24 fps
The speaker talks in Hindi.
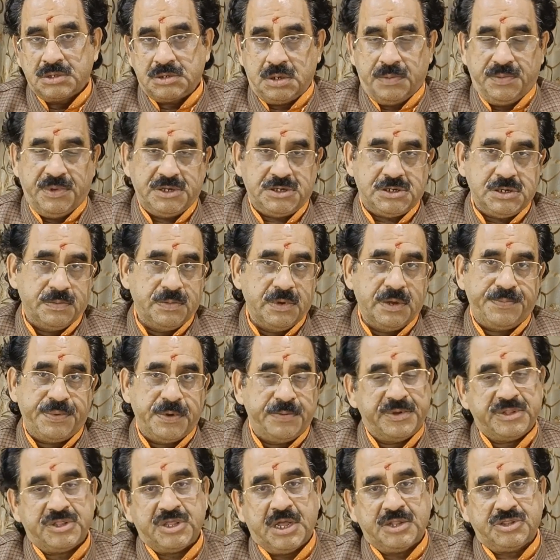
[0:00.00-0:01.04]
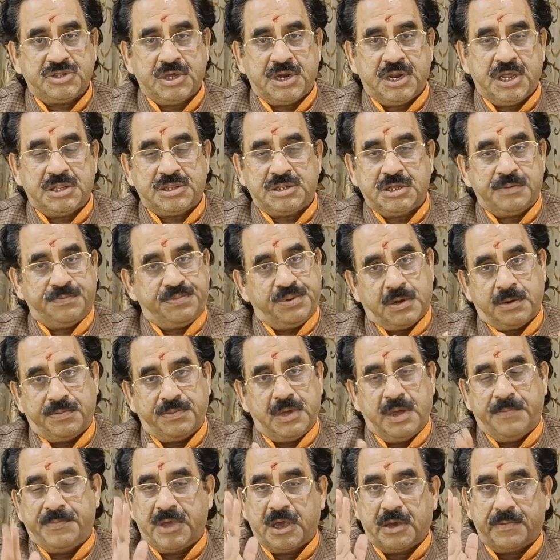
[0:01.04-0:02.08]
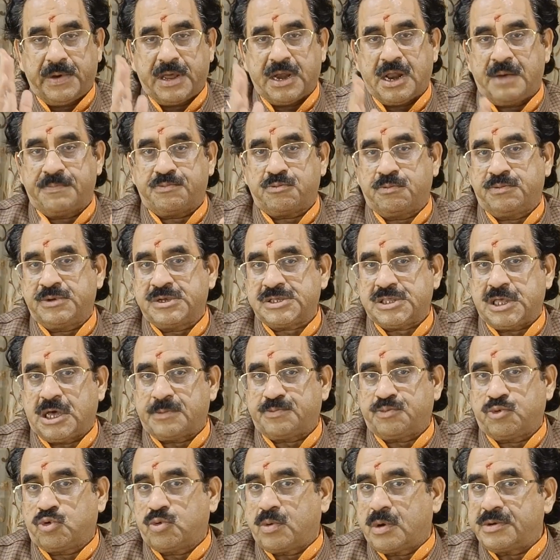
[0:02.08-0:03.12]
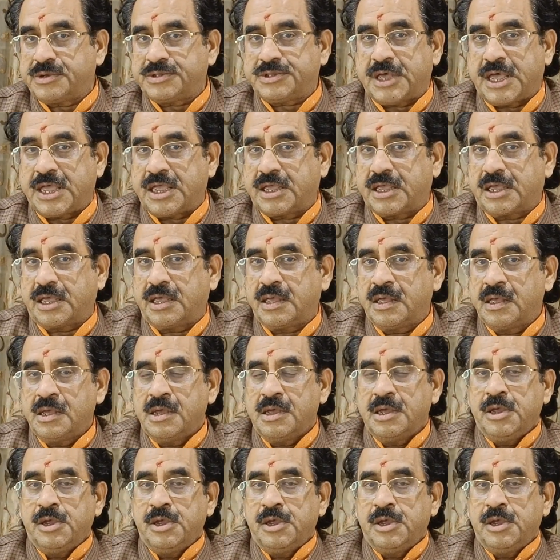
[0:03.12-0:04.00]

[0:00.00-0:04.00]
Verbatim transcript: समय समय पे बताते रहते हैं फिर भी हम एक बार आपको विस्तारपूर्वक बताएंगे